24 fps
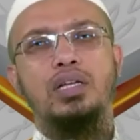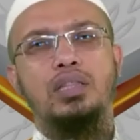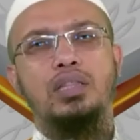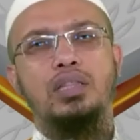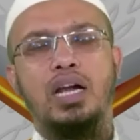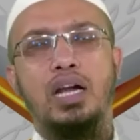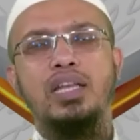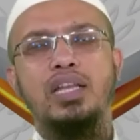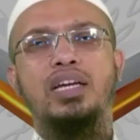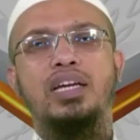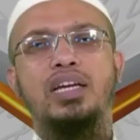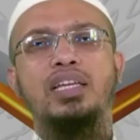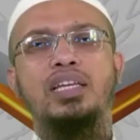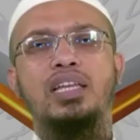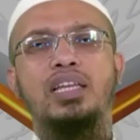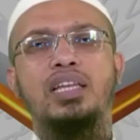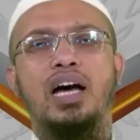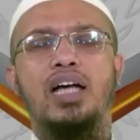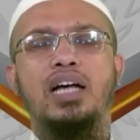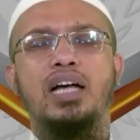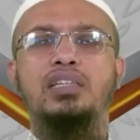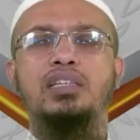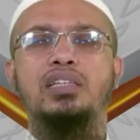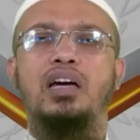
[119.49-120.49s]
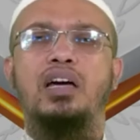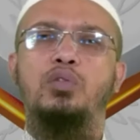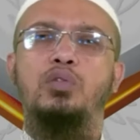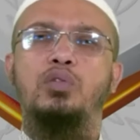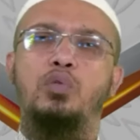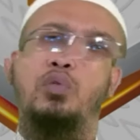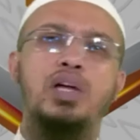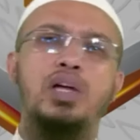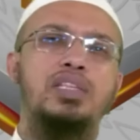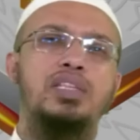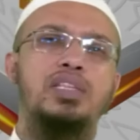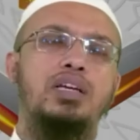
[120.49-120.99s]
দায় রেখে দিলে হাজার
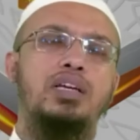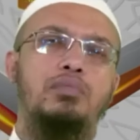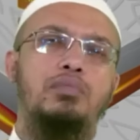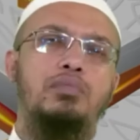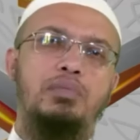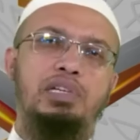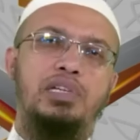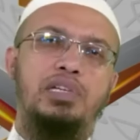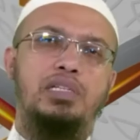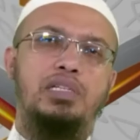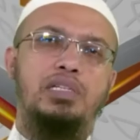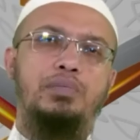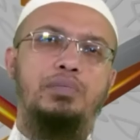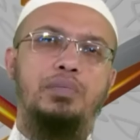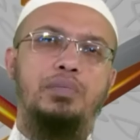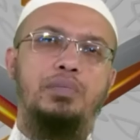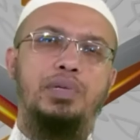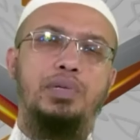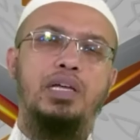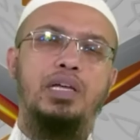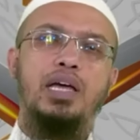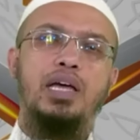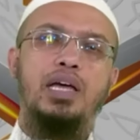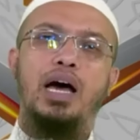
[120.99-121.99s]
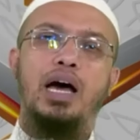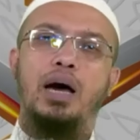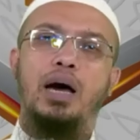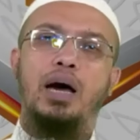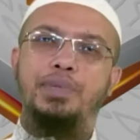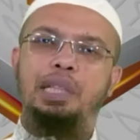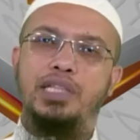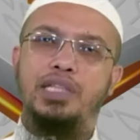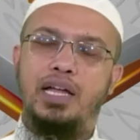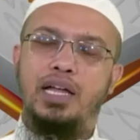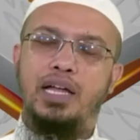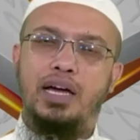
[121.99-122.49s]
গুণা থেকে আপনি বাঁচতে পারবেন
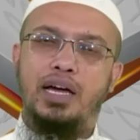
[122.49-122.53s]
আপনি দায়